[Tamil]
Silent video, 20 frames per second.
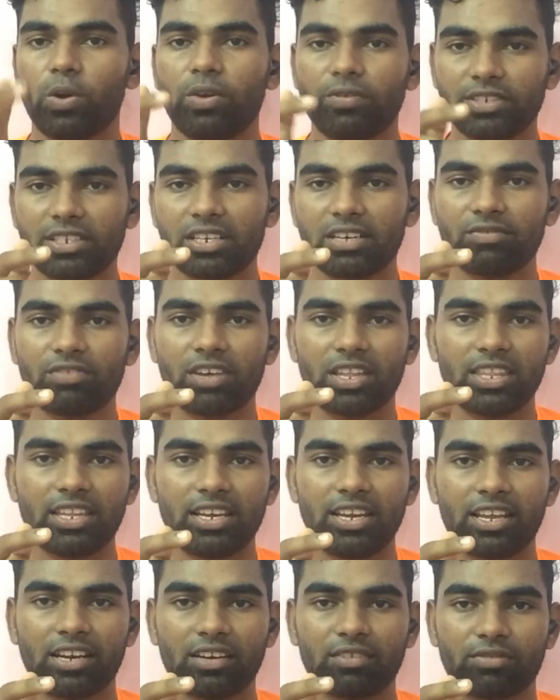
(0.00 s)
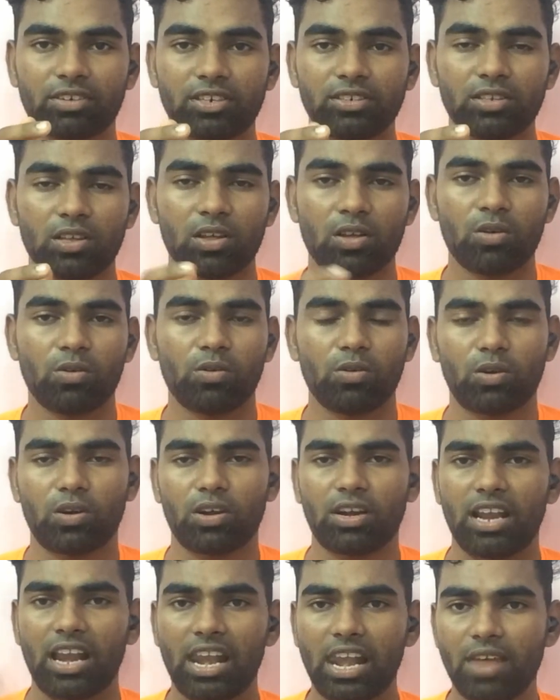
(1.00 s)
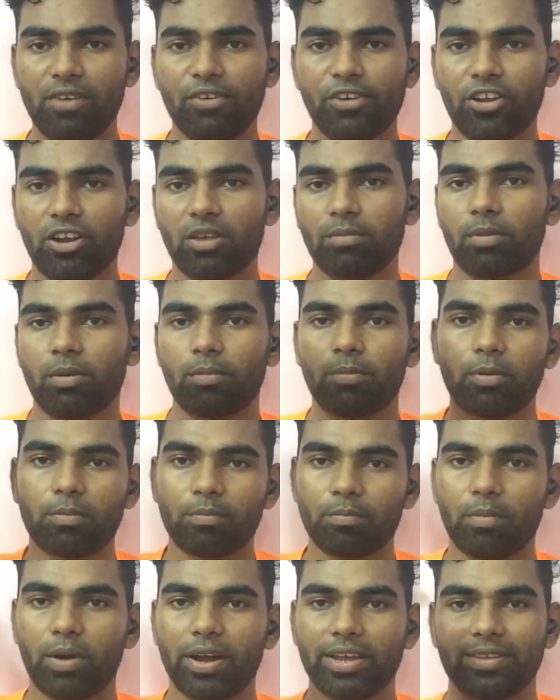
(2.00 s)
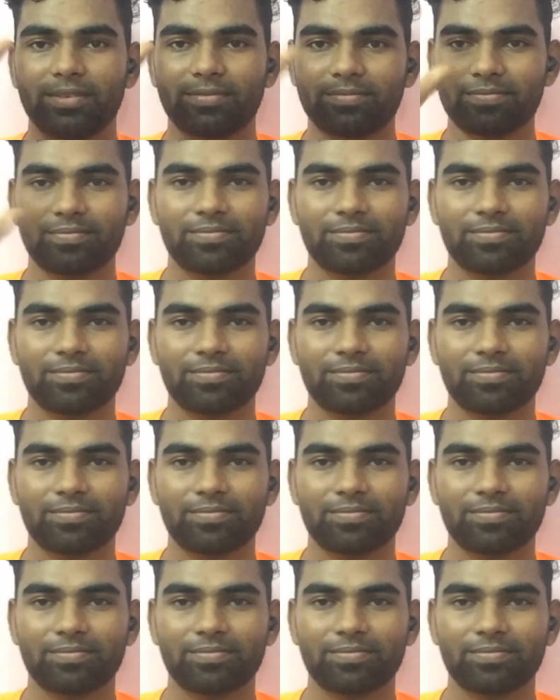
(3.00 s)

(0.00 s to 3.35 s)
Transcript: நோட்டிஃபிகேஷனில் வந்துகிட்டே இருக்கேன் ஃப்ரெண்ட்ஸ் ஒரு நல்ல வீடியோவில் பார்ப்போம் பாய்